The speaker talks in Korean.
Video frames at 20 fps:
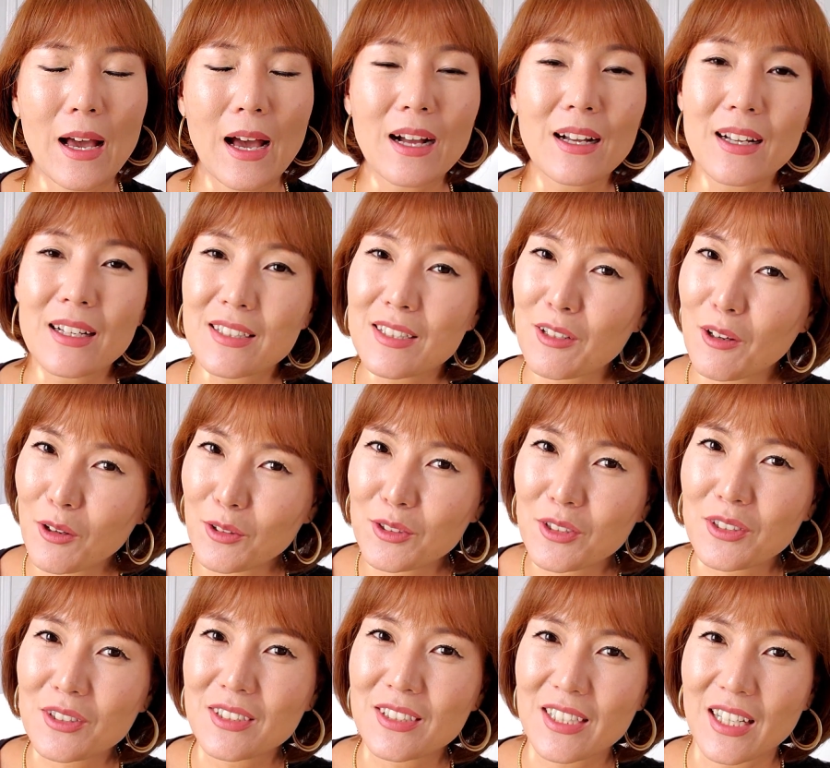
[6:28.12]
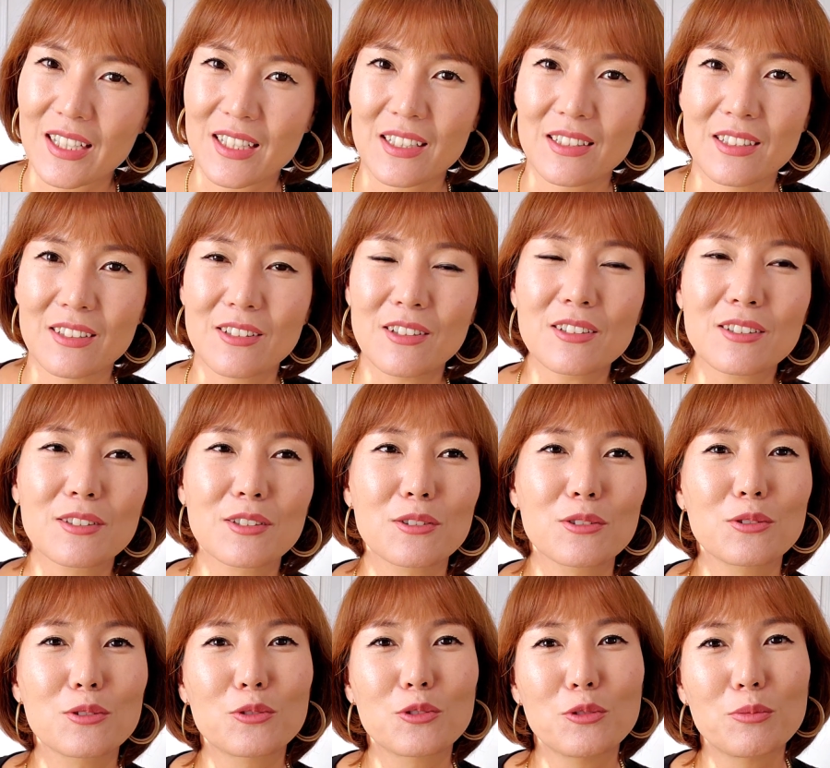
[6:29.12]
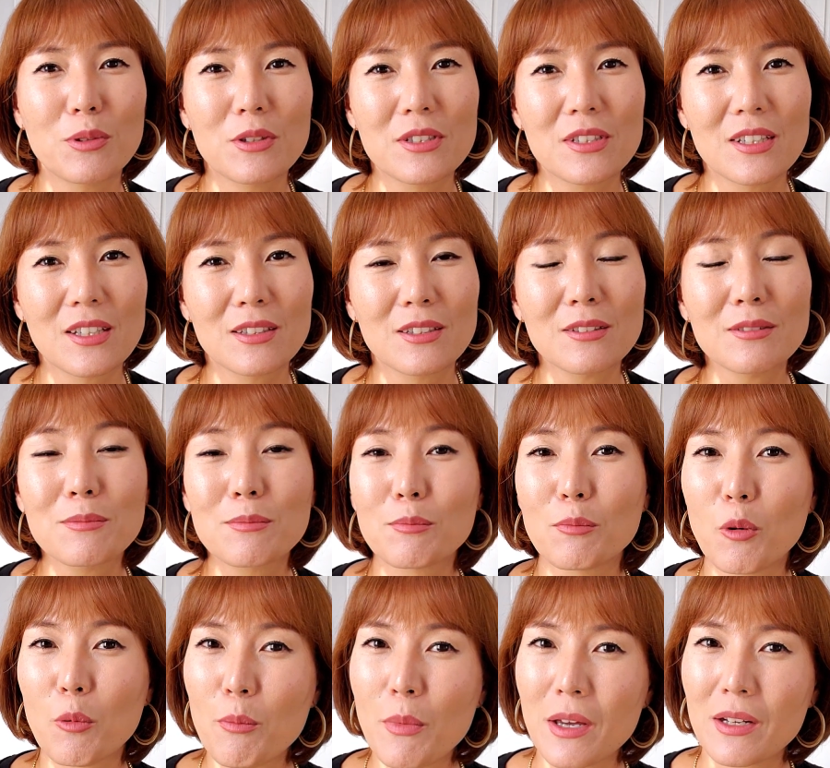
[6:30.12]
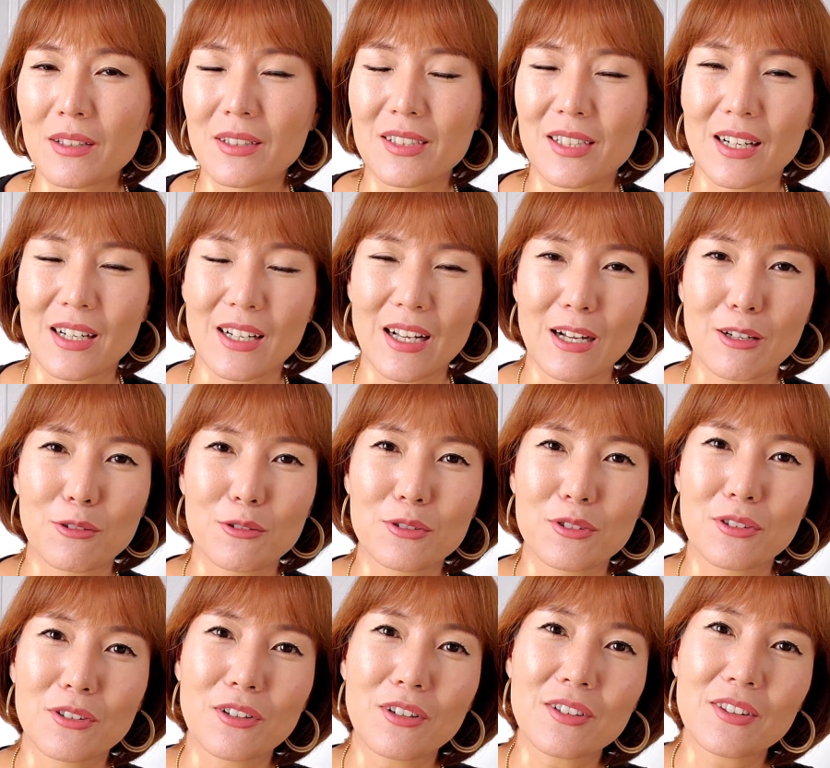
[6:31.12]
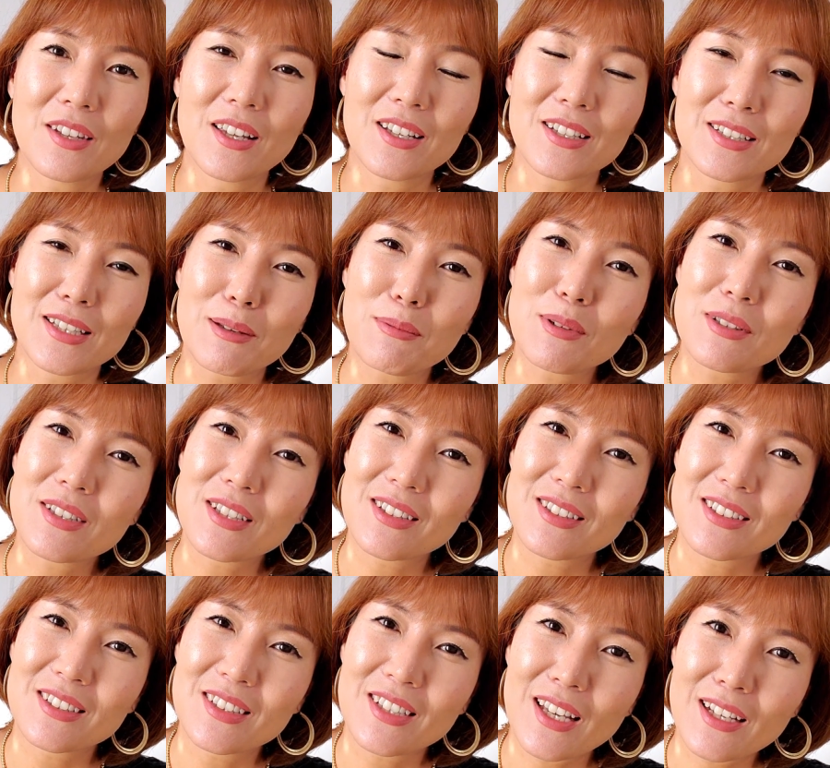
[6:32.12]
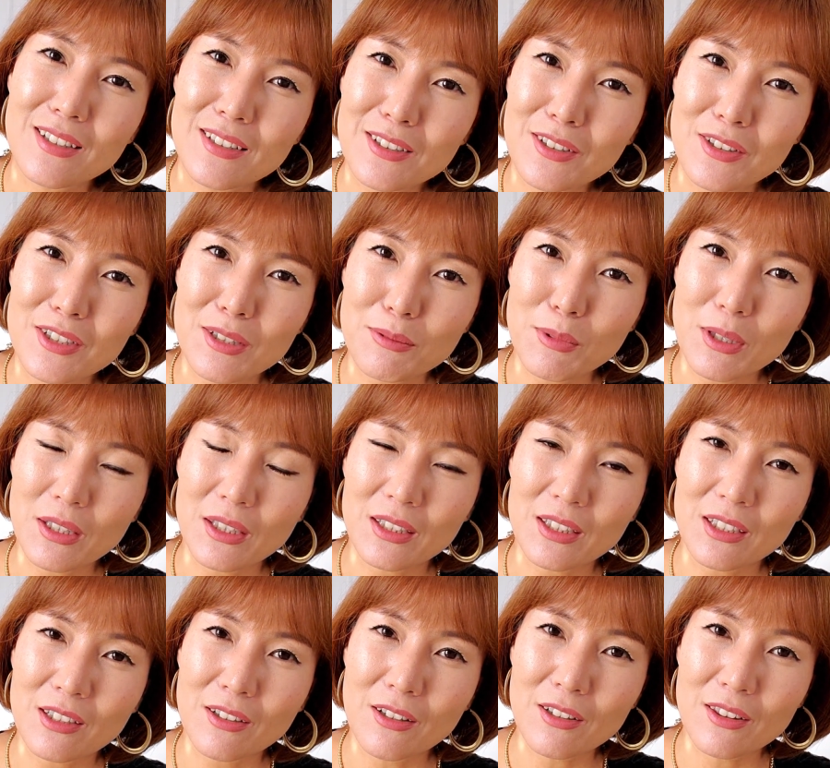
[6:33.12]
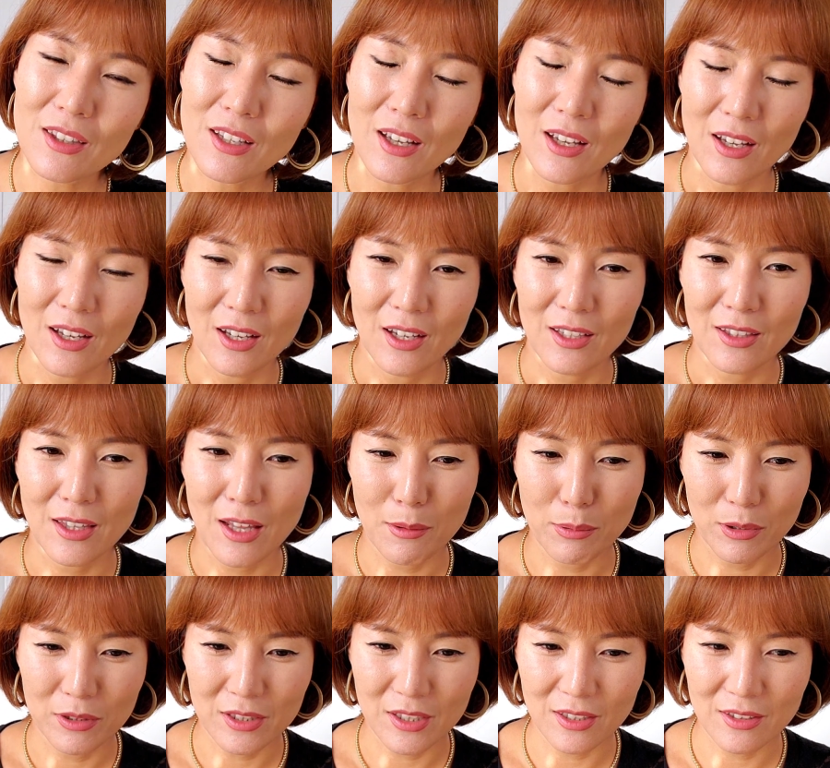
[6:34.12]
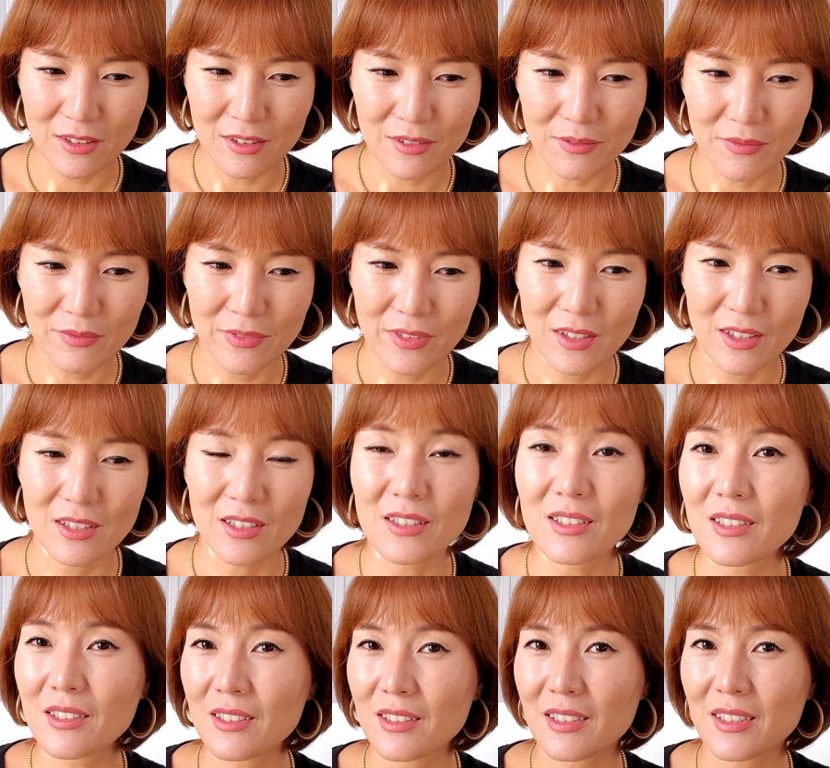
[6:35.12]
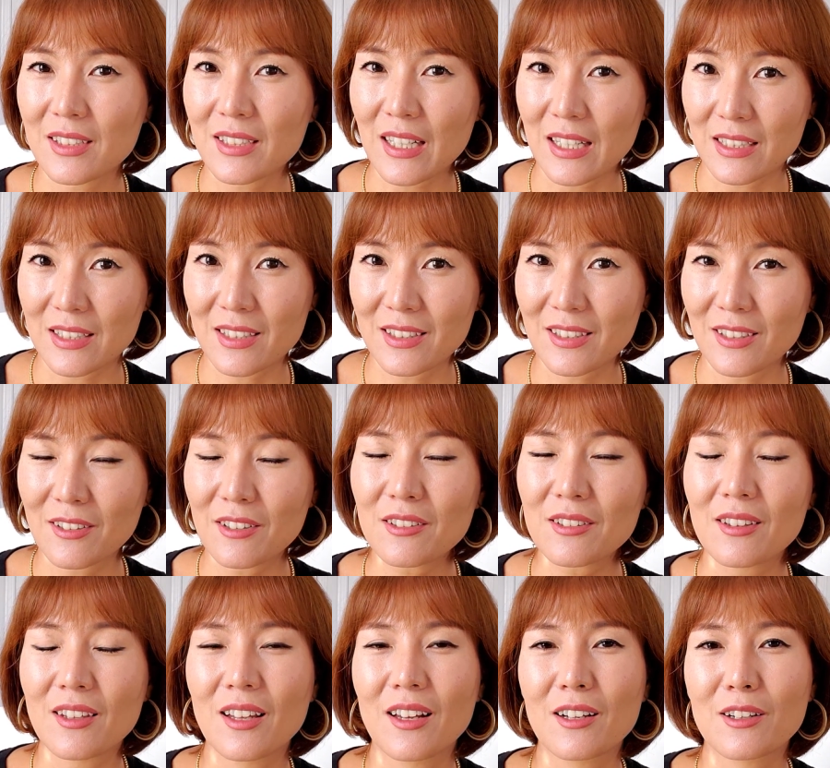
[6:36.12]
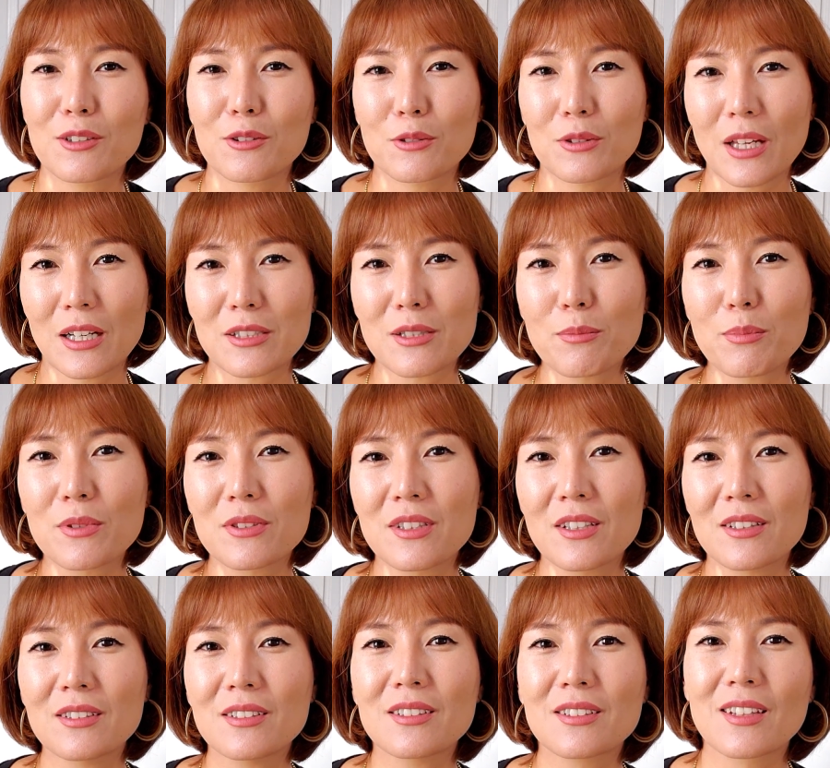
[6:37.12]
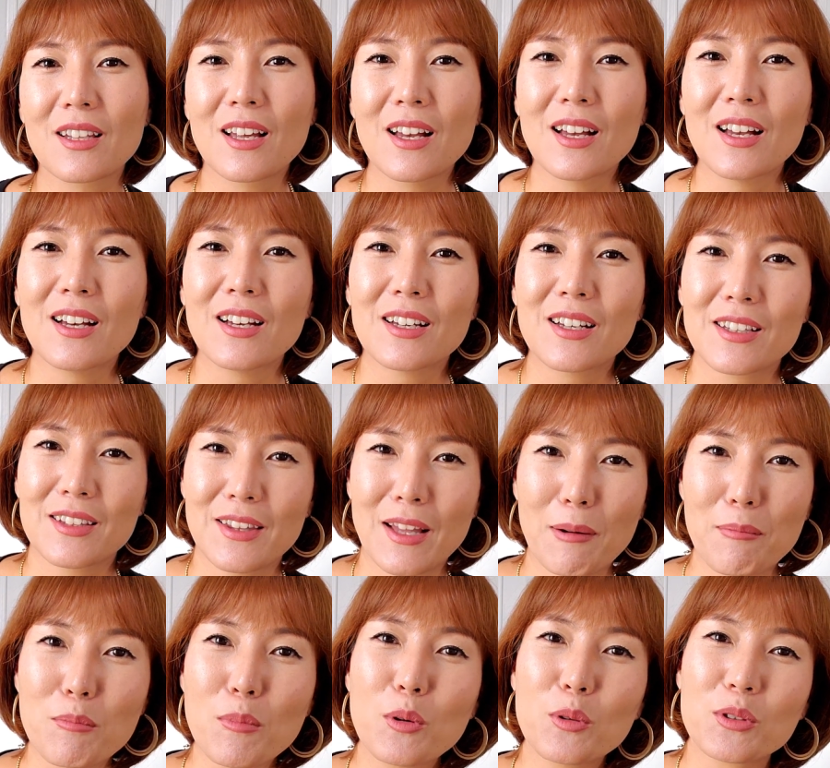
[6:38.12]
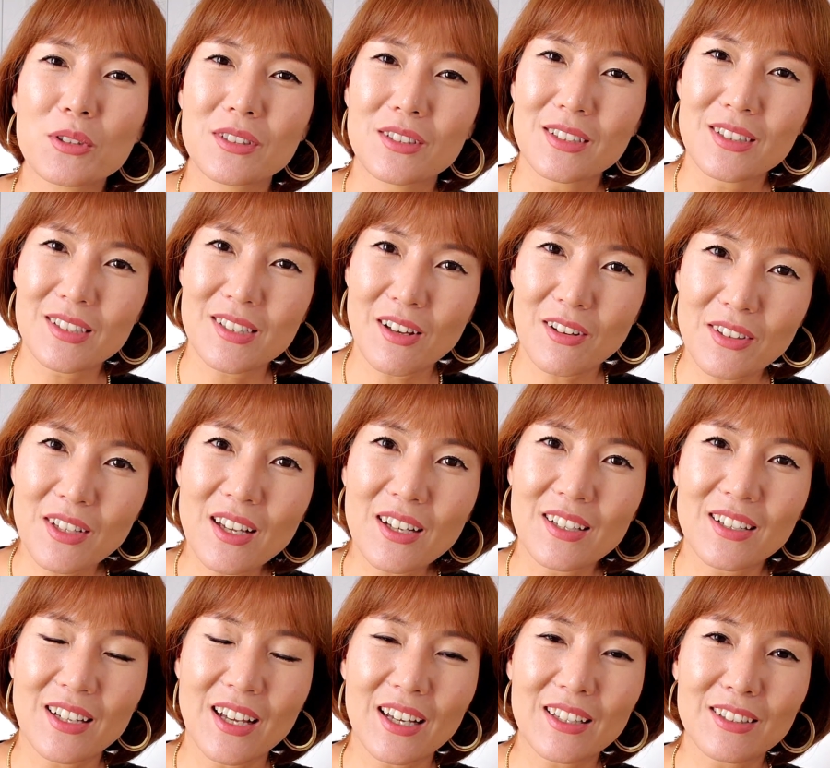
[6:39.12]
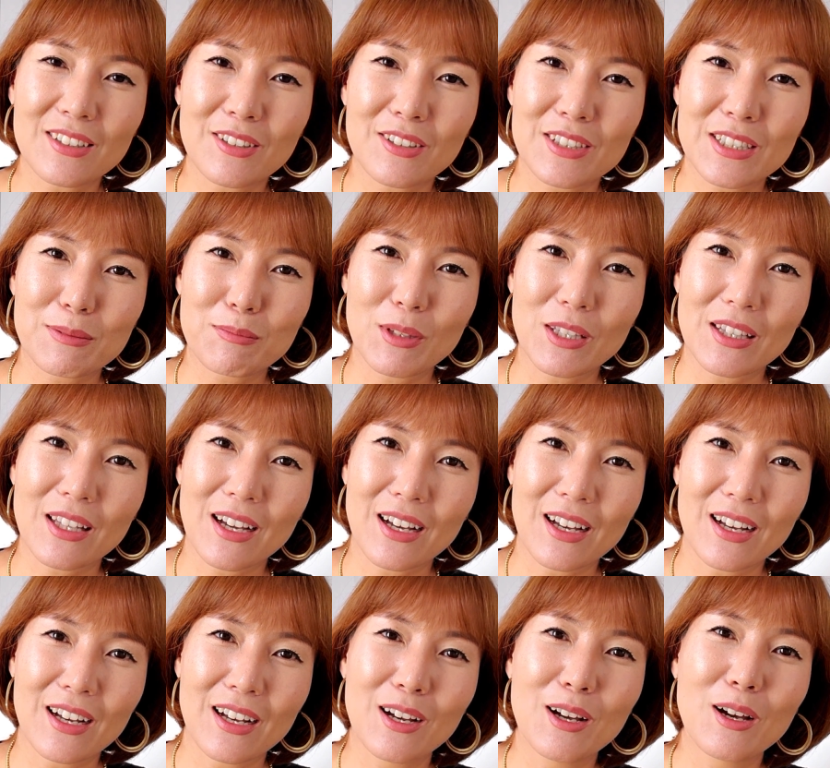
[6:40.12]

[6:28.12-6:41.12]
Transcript: 한 가지 언어를 잘하는 것, 그리고 두 번째는 몸매를 잘 가꾸는 것, 세 번째는 책을 열심히 읽는 것, 네 번째는 글을 잘 쓰는 것, 그리고 다섯 번째는 남 모르는 선행을 하는 것입니다.